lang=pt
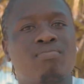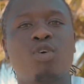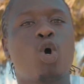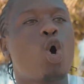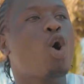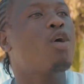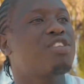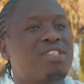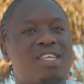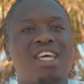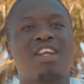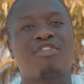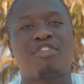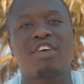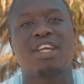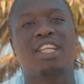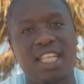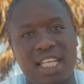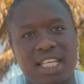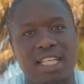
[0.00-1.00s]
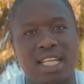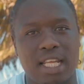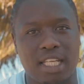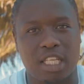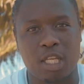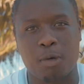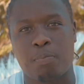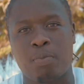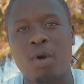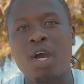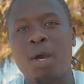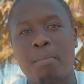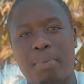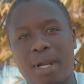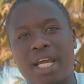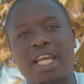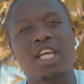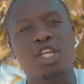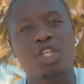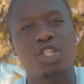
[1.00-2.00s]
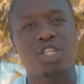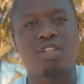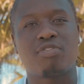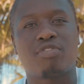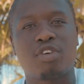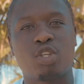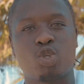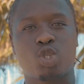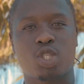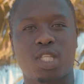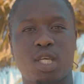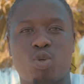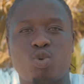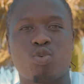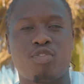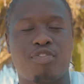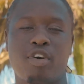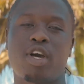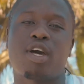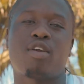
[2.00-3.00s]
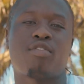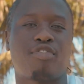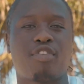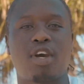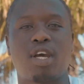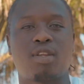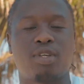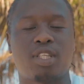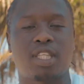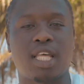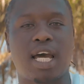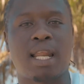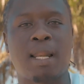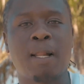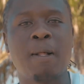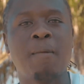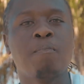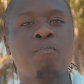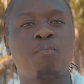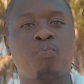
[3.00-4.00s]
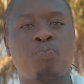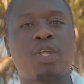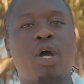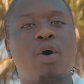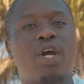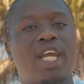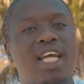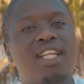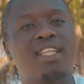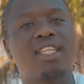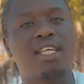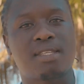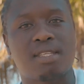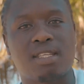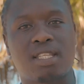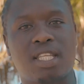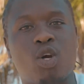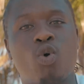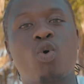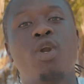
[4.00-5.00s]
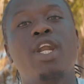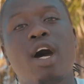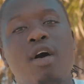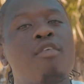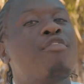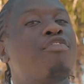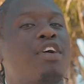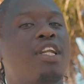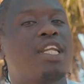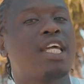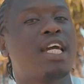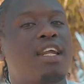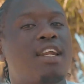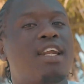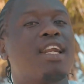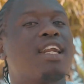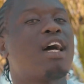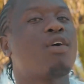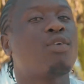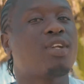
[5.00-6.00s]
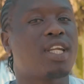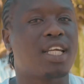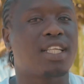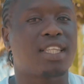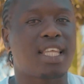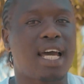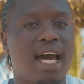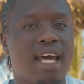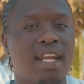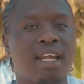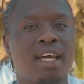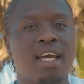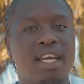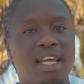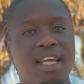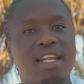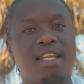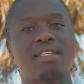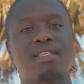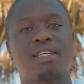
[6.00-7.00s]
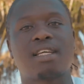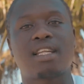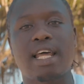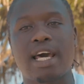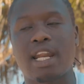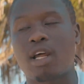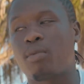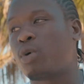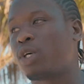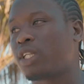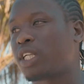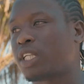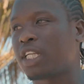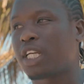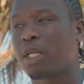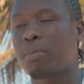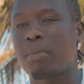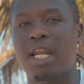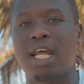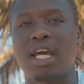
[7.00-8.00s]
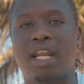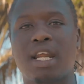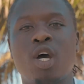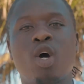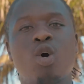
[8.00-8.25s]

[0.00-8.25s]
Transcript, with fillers: ou ser vendida, tipo, para aqueles indivíduos do, do ferro velho e tal. Então ele decidiu não vender, não deitar e reciclar a moto. De que maneira?